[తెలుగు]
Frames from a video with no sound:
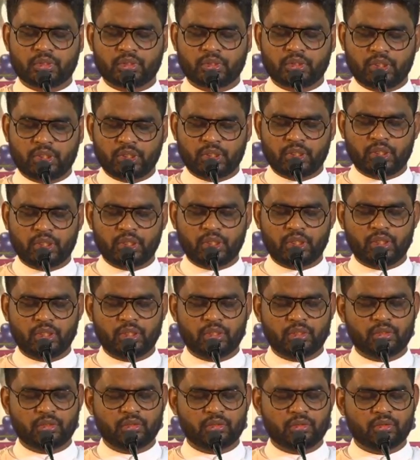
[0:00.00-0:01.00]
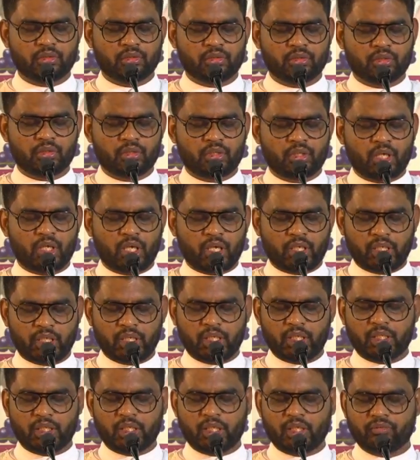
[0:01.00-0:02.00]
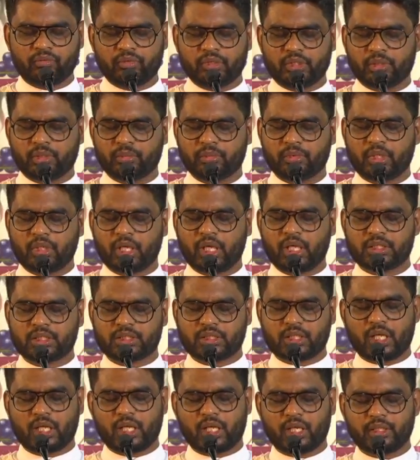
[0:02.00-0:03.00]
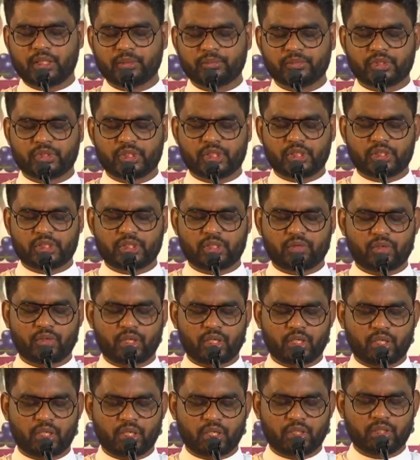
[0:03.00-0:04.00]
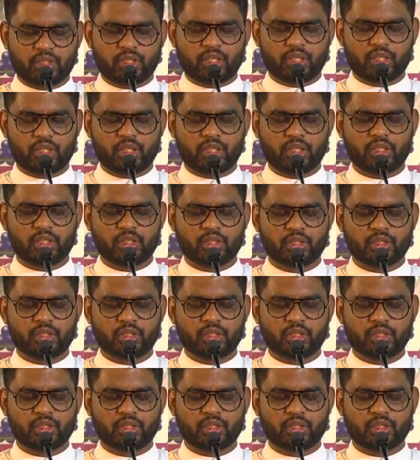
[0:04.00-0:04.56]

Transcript: దీనిని అనేక విధముగా సహాయం చేసే వారిని అందరినీ